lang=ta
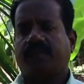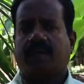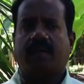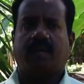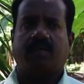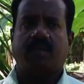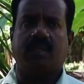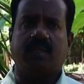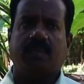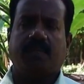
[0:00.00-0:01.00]
ஆனால் நான் வந்து
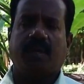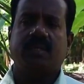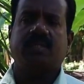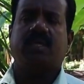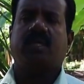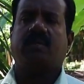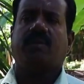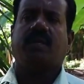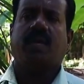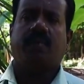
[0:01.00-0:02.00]
இந்த பாசன நீர்
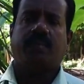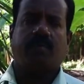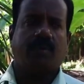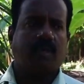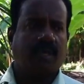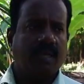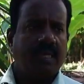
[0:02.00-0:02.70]
வழியாக அனுப்பும்போது